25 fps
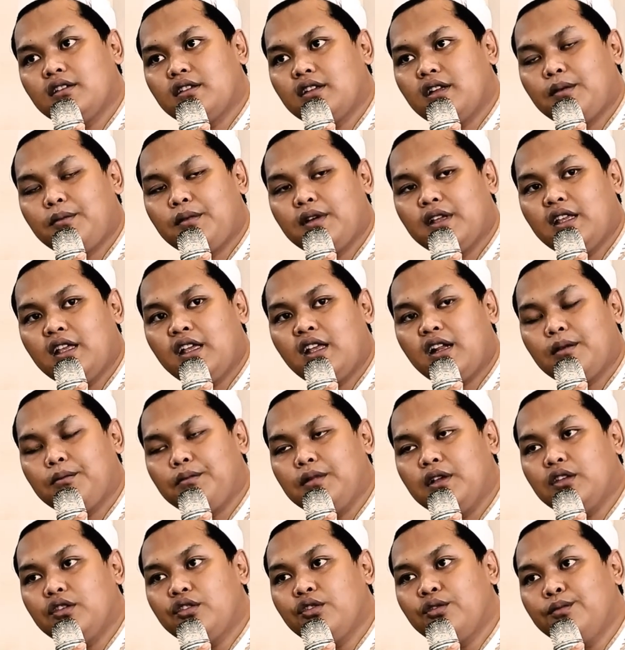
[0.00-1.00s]
namanya
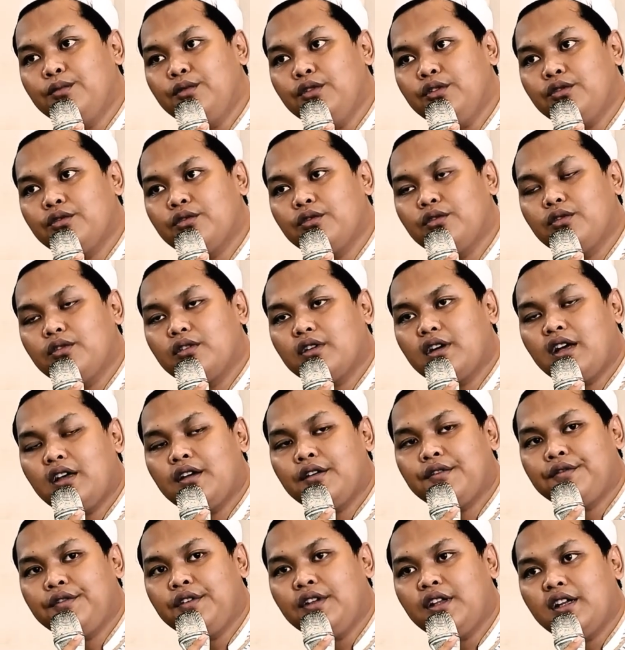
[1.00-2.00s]
harbi itu musuh,
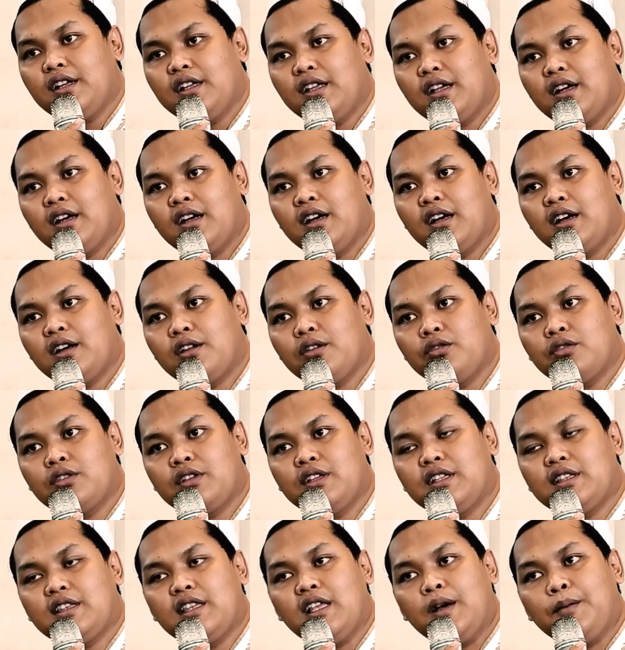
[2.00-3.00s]
kafir yang harus
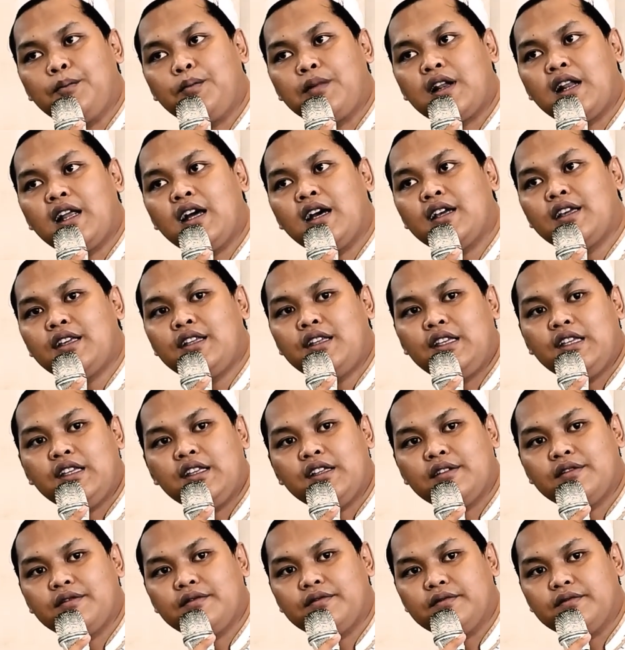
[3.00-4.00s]
kita perangi.